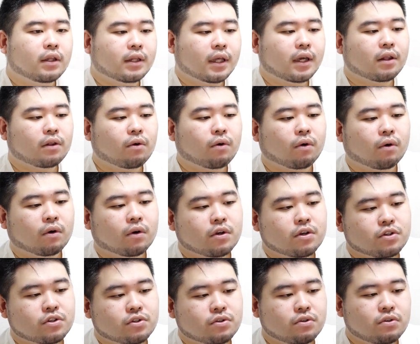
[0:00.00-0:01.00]
だけど、
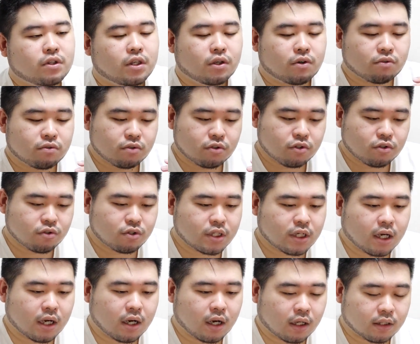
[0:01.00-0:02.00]
週に40
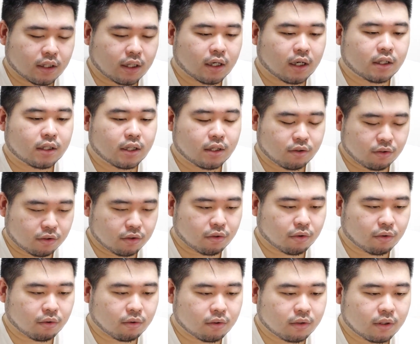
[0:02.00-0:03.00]
時間働いてる
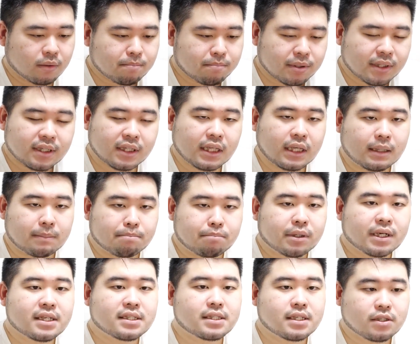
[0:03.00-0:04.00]
人に、
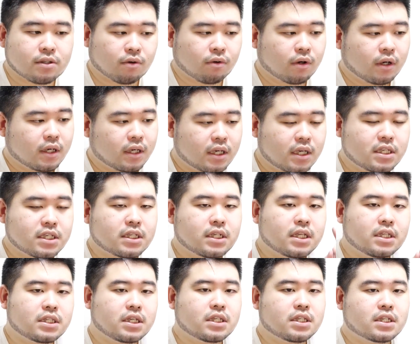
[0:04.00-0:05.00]
プラスですよ、1
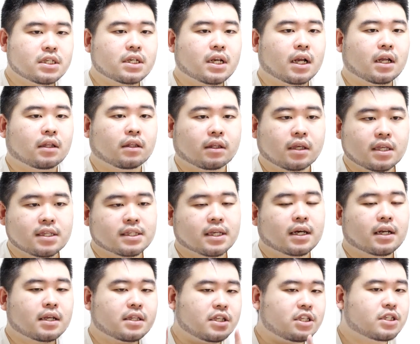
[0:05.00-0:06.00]
日1時間、月
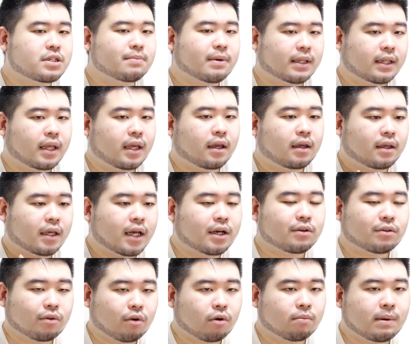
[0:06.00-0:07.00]
から日までや
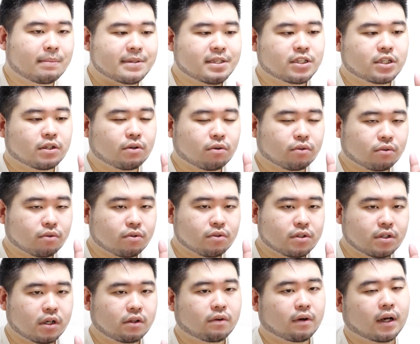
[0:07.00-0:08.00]
ると、まあ、別に仕事を
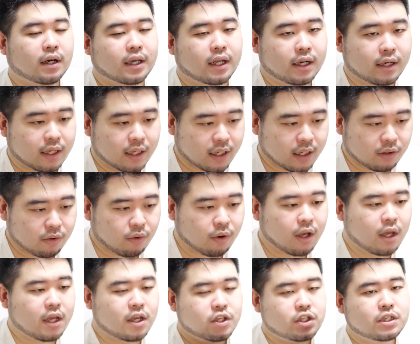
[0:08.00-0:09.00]
するとは限らないけど、
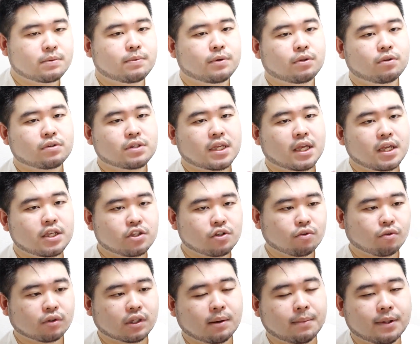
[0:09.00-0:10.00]
自分の成
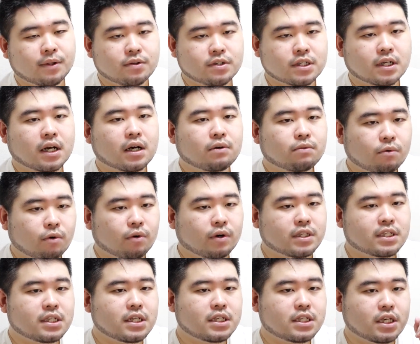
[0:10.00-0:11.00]
長のための時間を1
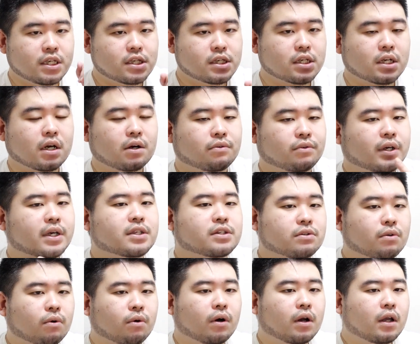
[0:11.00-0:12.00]
日1時間増やす
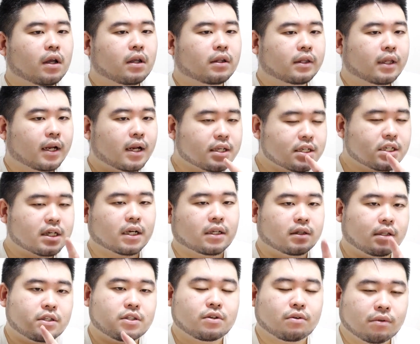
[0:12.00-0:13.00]
と、7時
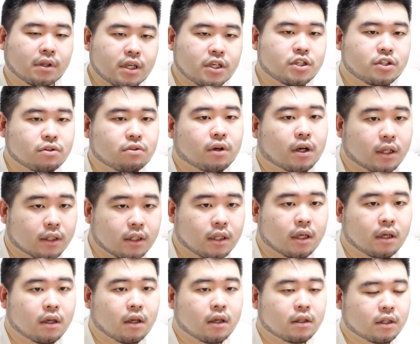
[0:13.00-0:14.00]
間ですよね、1週間に。
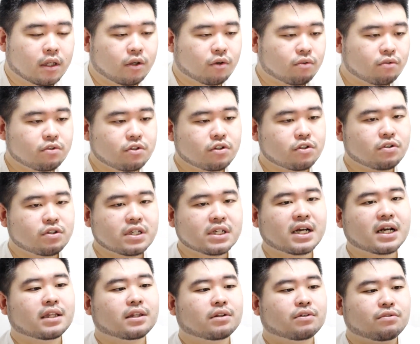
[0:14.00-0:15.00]
で40時
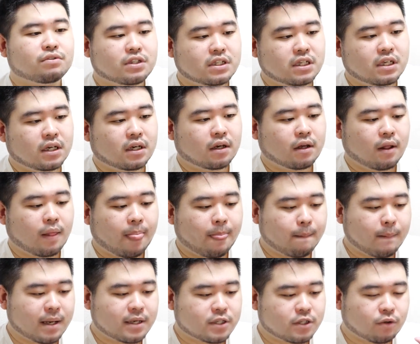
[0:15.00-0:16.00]
間のうち、
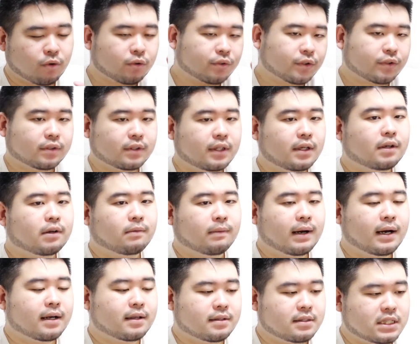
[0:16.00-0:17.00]
まあ仕事っていうの
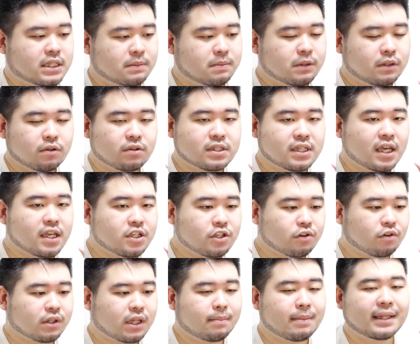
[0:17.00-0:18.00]
は自分の成
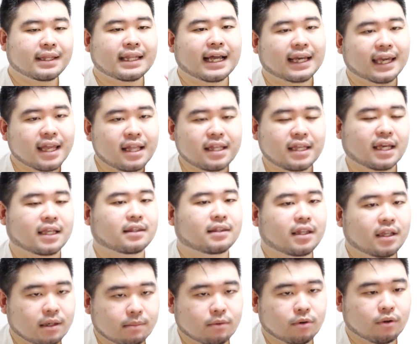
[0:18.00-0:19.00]
長のためだけにやっ
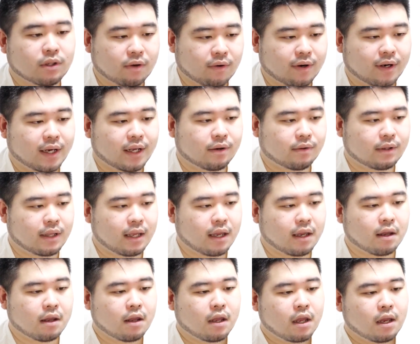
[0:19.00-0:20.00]
ているものではないの
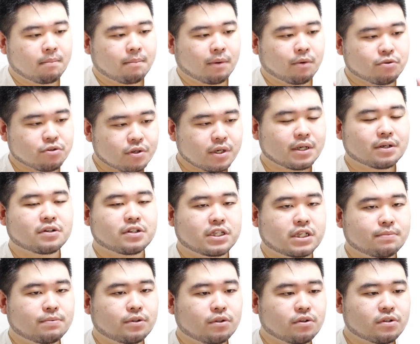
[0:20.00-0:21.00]
で、まあおそらく
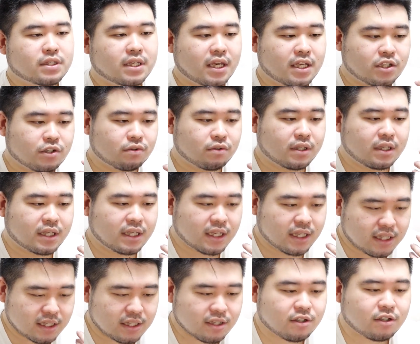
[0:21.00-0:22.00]
自分の成長に
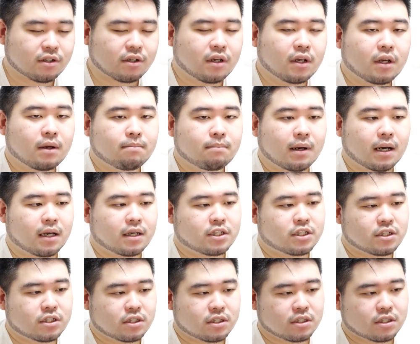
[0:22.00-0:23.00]
帰する、まあ
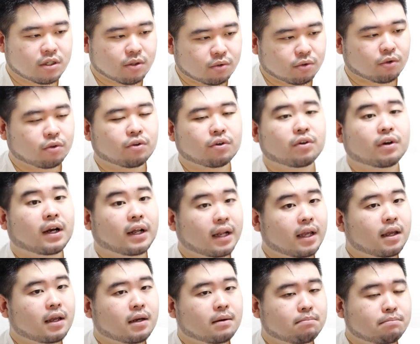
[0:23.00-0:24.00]
仕事というか
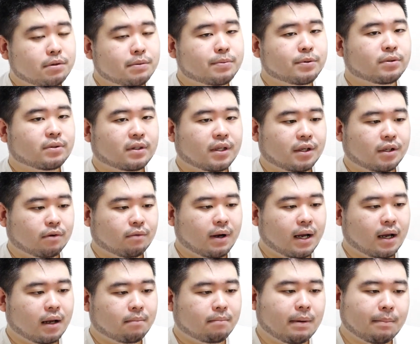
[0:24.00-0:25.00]
ね、部分っていうの
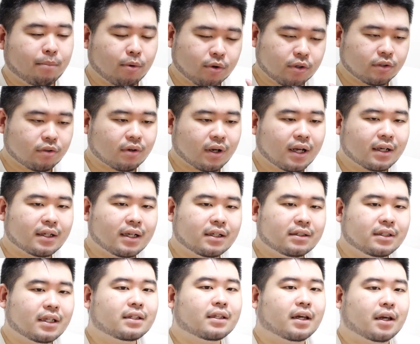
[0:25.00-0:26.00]
は、まあ僕の感
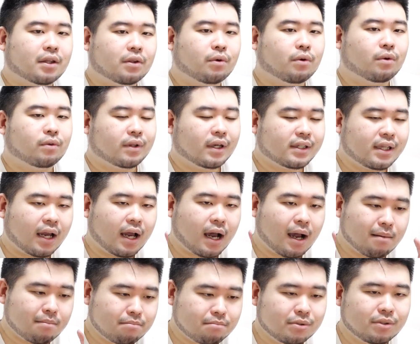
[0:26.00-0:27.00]
覚なんだけど、だいたい
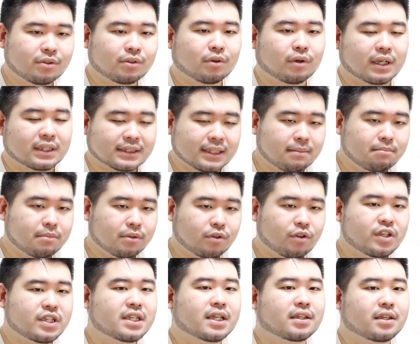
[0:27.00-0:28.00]
半分とか3分の
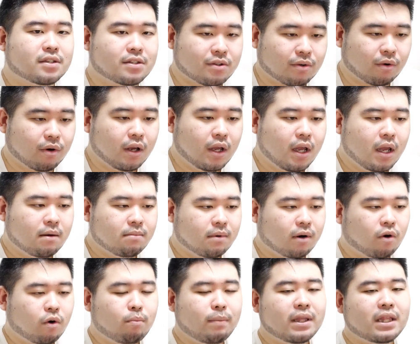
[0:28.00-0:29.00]
1なんですよ。ま
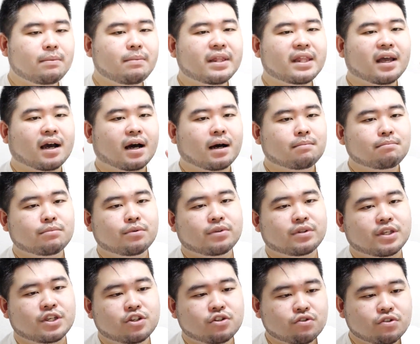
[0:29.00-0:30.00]
あ多めに見て半分
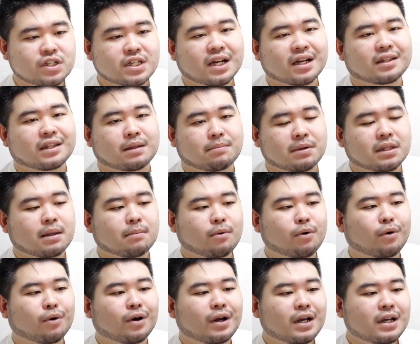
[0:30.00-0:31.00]
20時間って見て
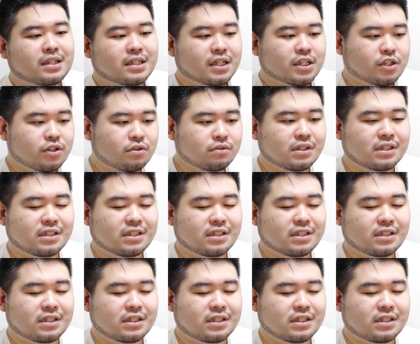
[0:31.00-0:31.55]
も、じゃあ週